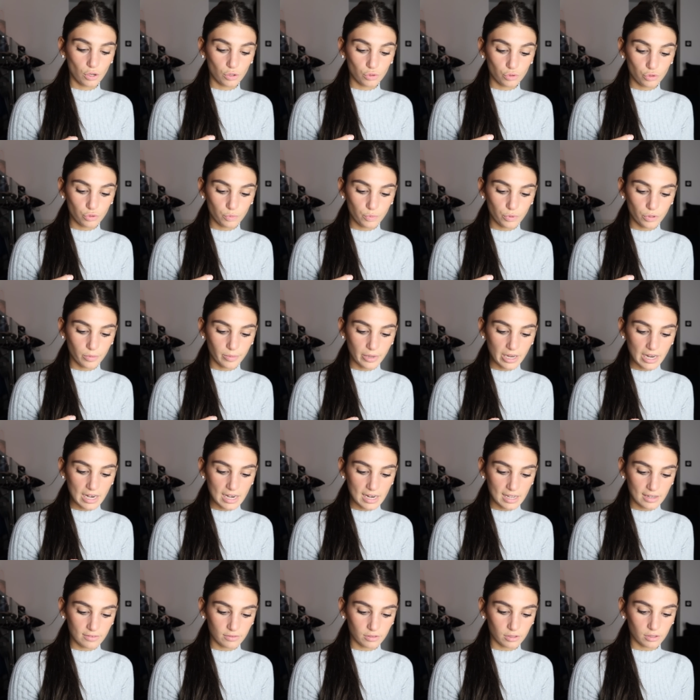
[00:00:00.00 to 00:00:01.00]
du baume à
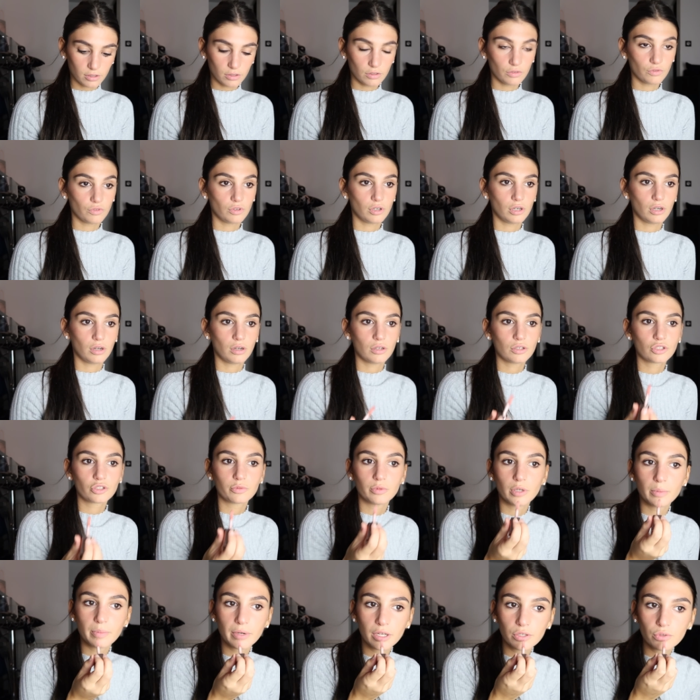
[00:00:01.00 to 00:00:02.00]
lèvres, voilà. Je
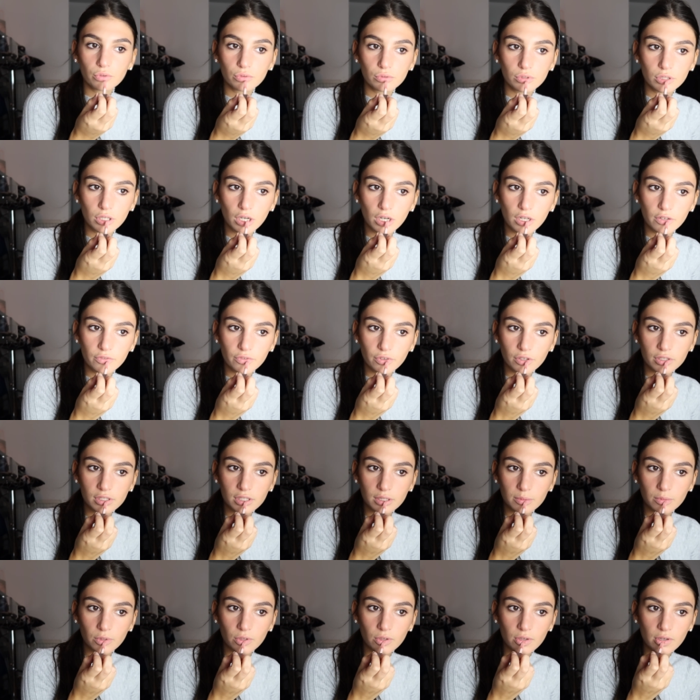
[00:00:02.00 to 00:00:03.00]
mets pas de rouge à lèvres
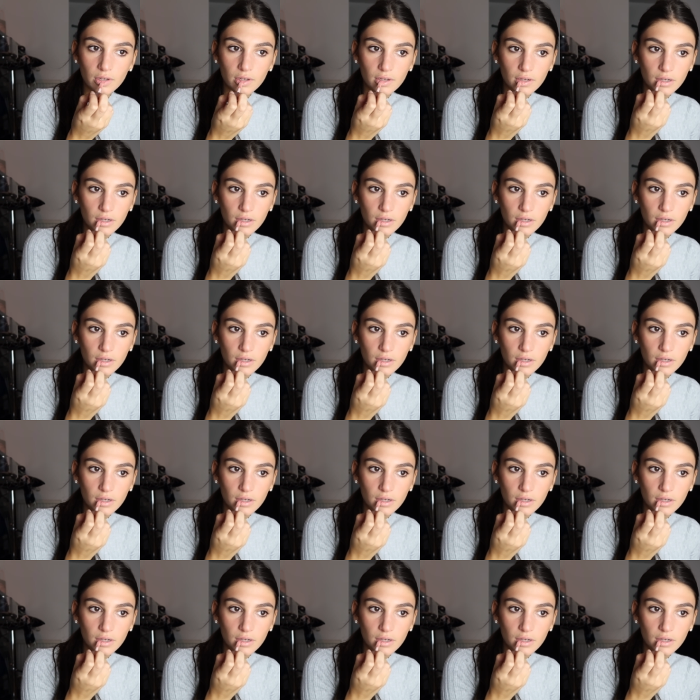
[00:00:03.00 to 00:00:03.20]
forcément.